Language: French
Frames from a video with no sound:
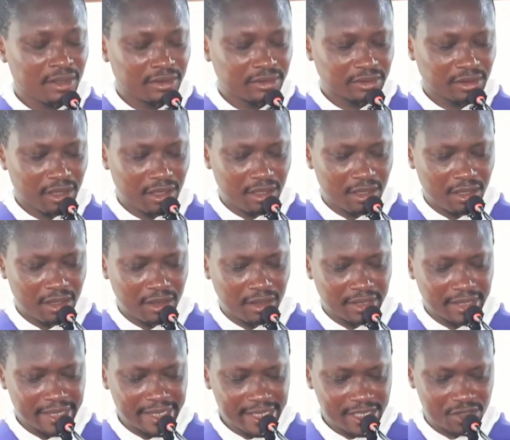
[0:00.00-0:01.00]

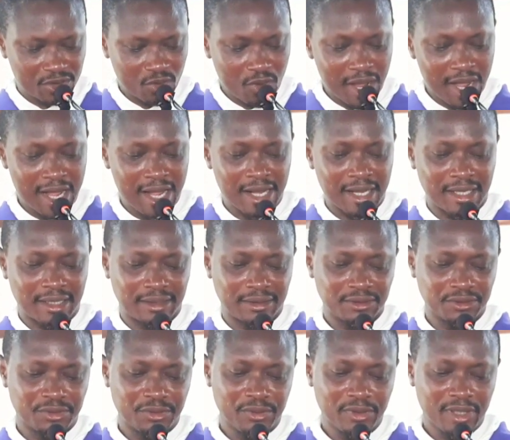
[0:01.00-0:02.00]
Dans l'histoire
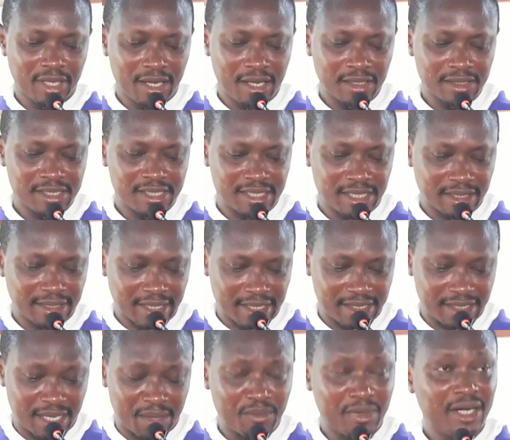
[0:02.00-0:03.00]
de l'Ancien
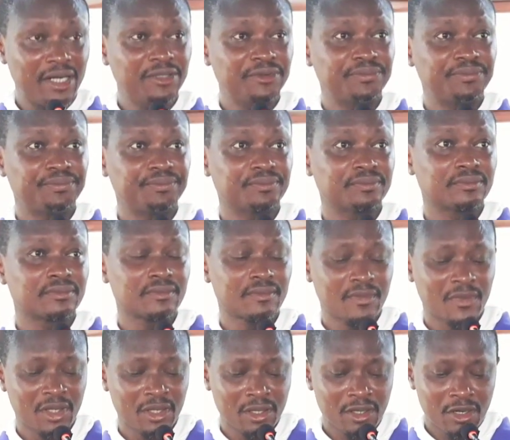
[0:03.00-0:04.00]
Testament,
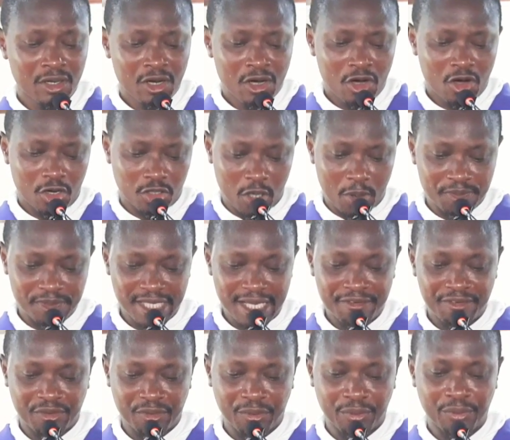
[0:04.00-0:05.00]
on
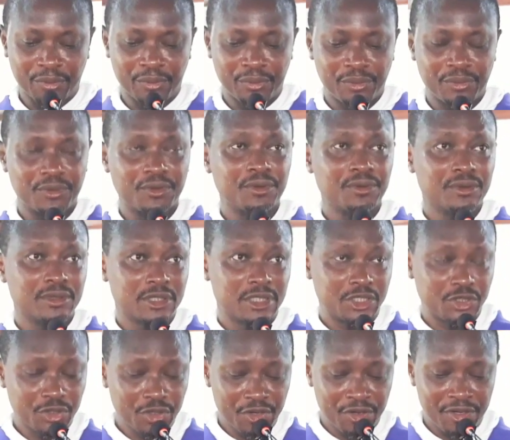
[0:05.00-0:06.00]
observe que
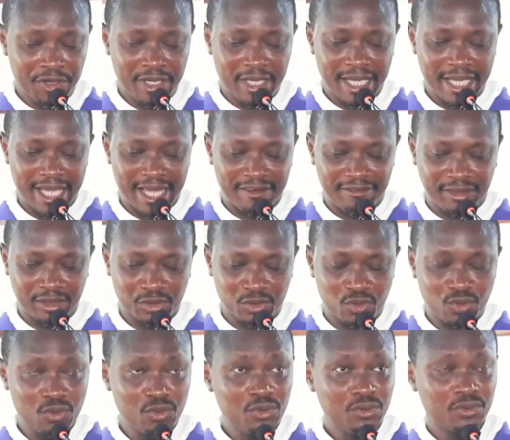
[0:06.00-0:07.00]
Dieu est avant
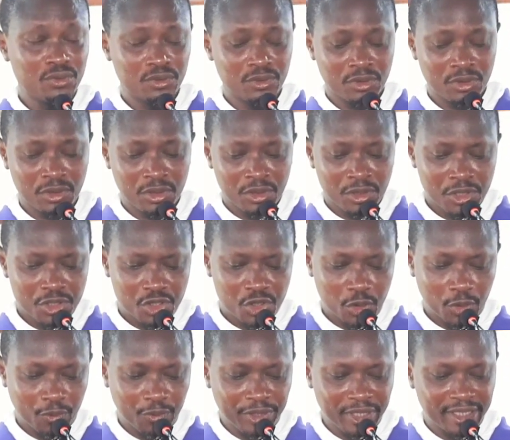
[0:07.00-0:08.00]
tout
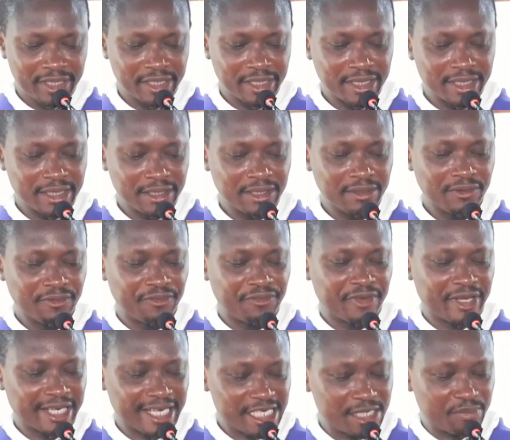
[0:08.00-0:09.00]
celui qui
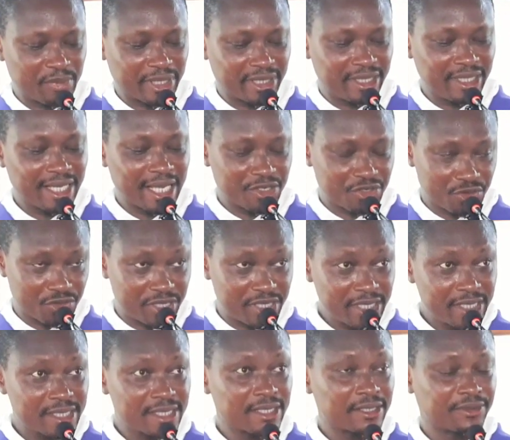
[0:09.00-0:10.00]
fait respecter la
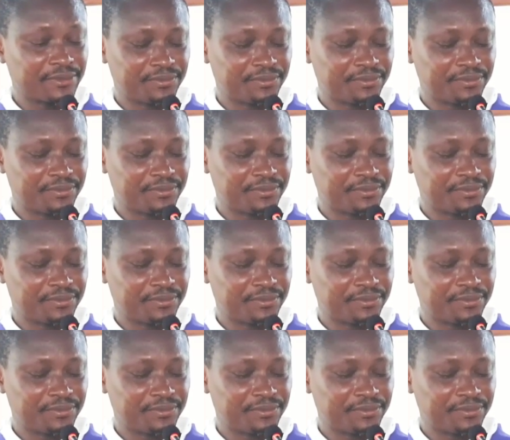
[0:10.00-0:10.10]
justice.